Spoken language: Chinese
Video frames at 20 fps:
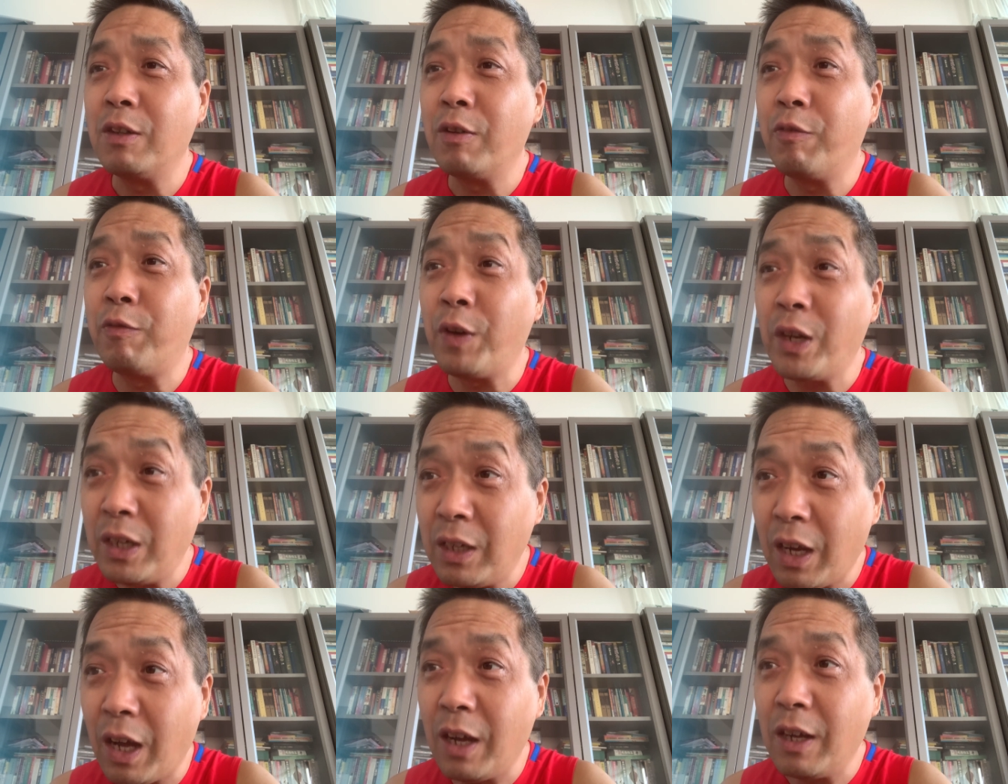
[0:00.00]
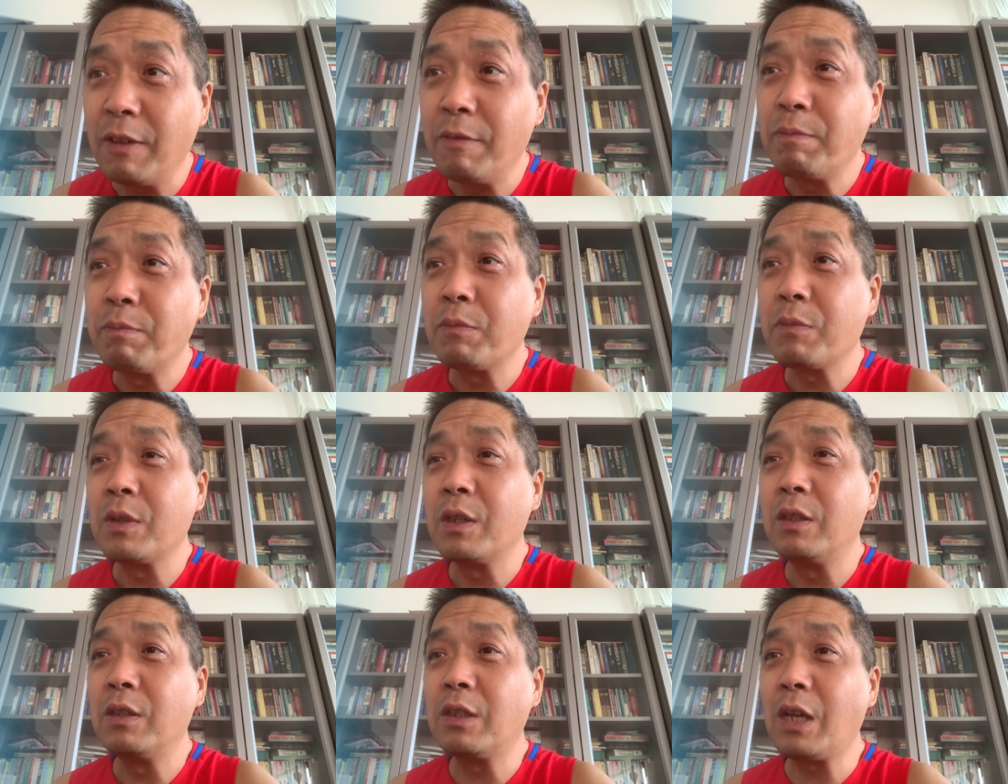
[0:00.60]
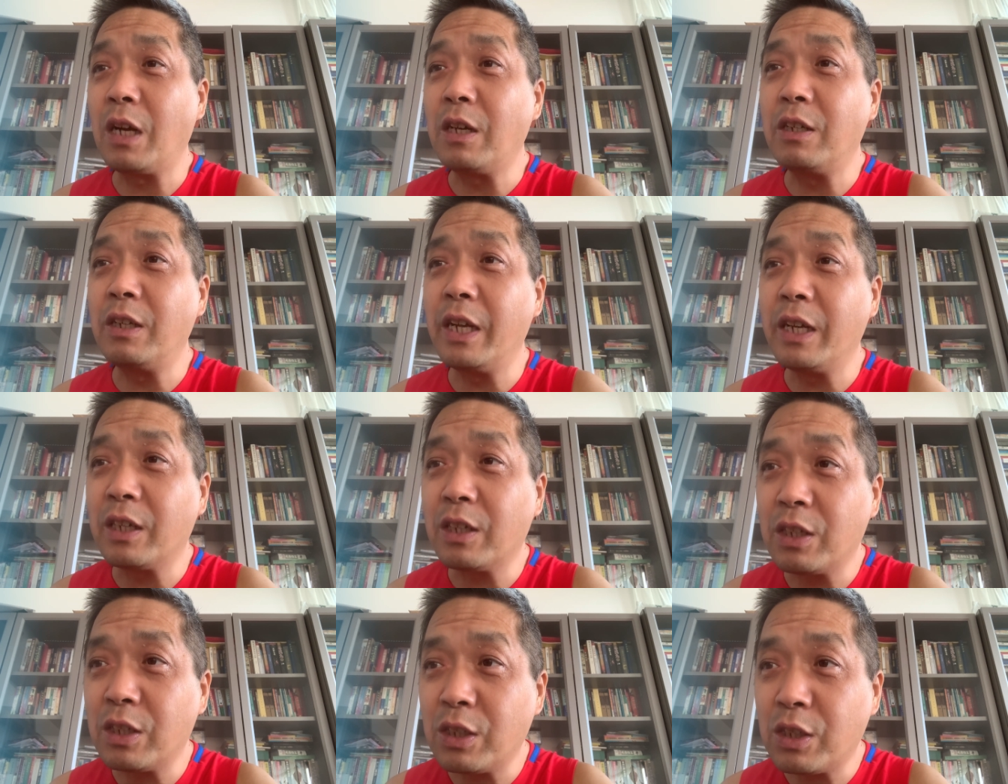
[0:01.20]
分了，但是
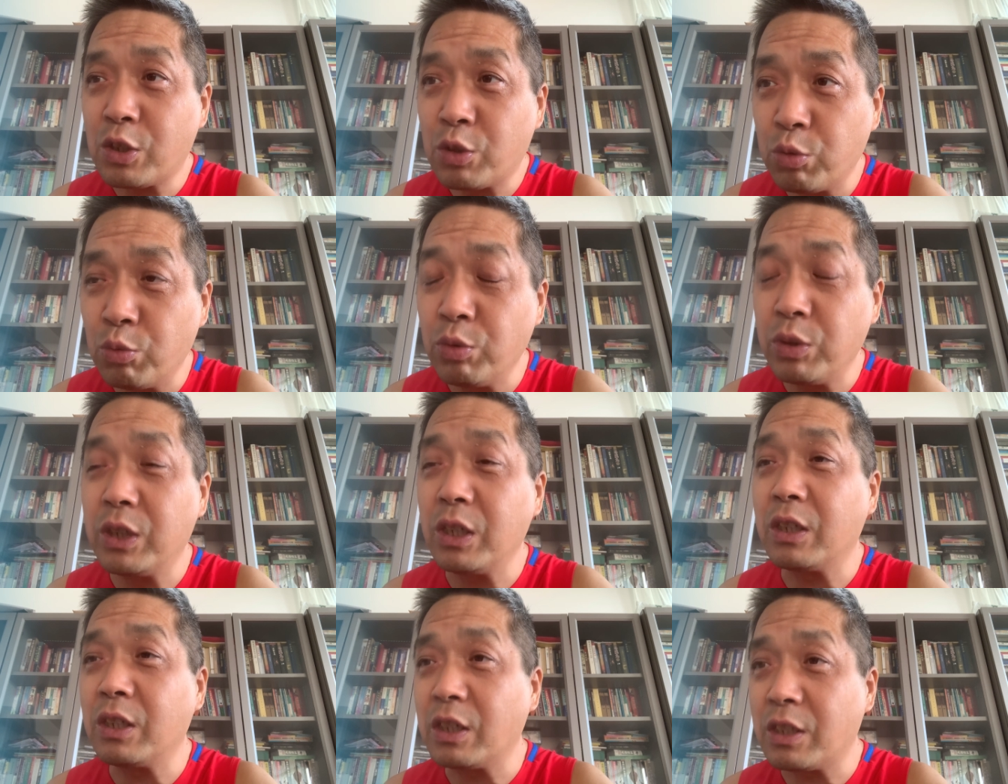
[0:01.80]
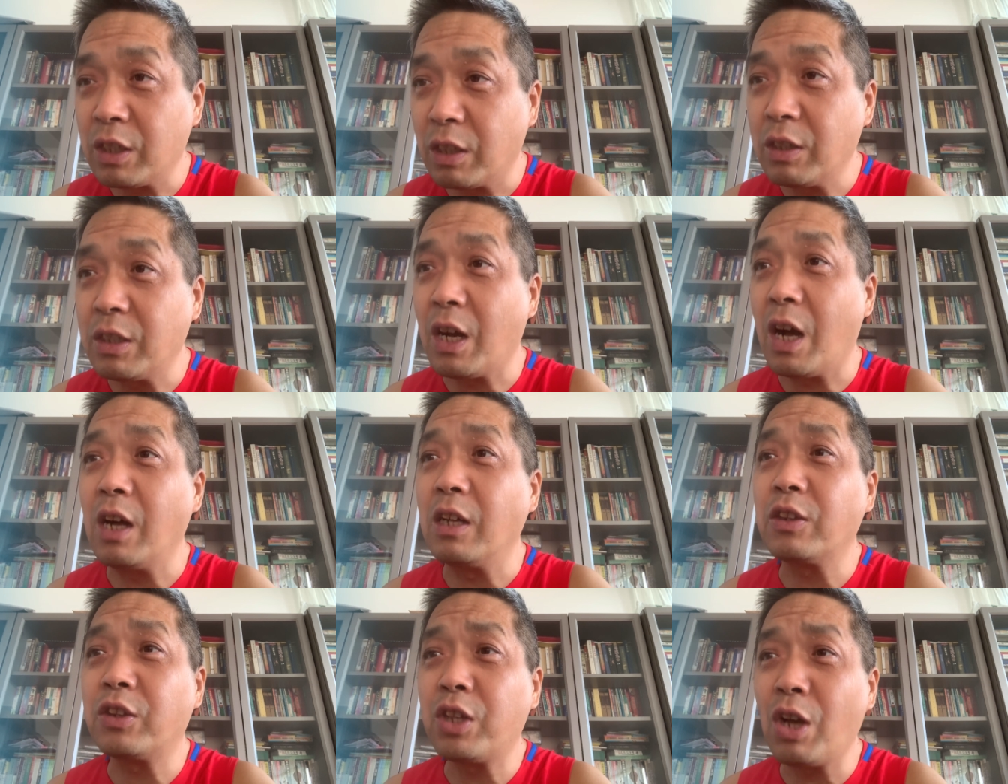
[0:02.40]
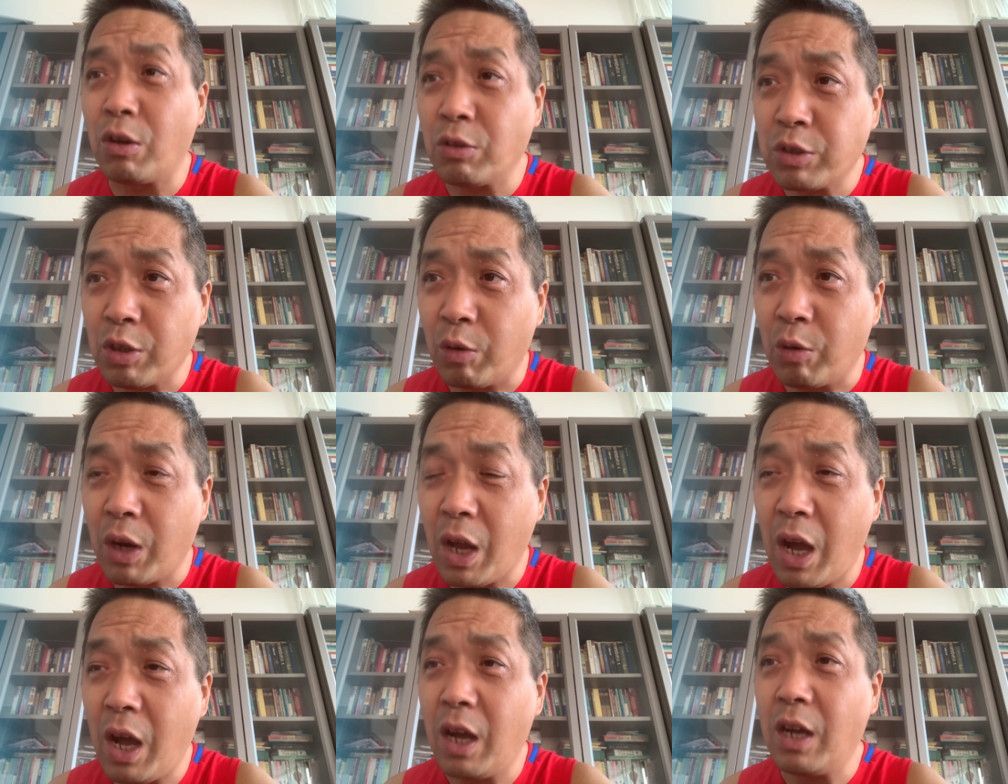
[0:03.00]
那个书记和省长调
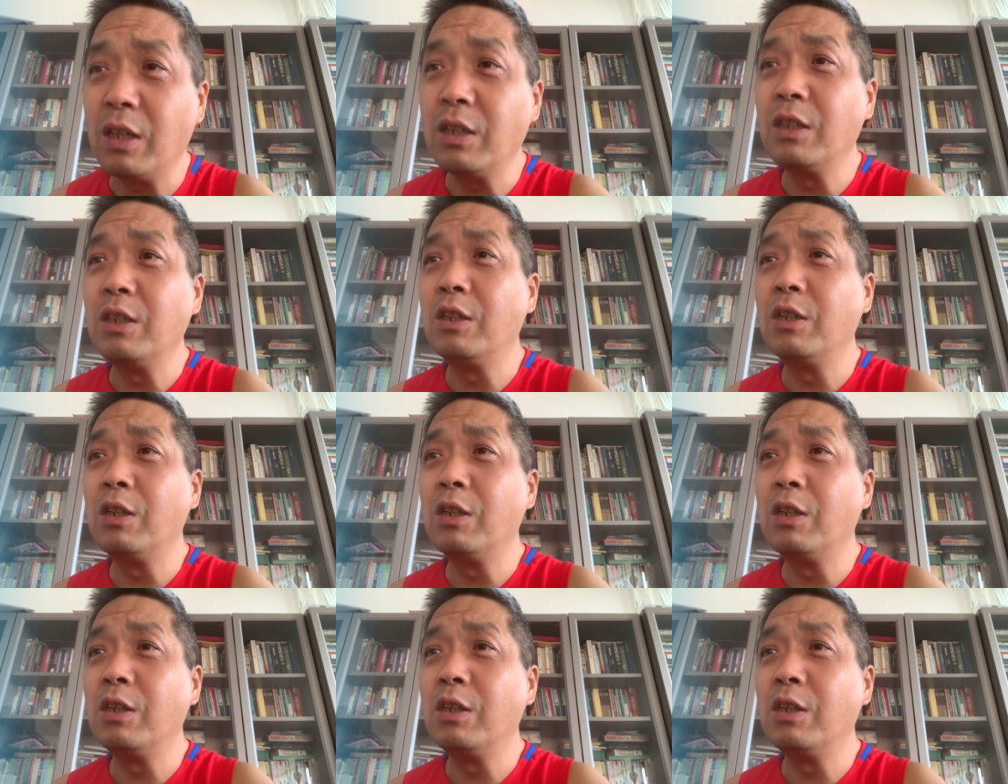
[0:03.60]
走了，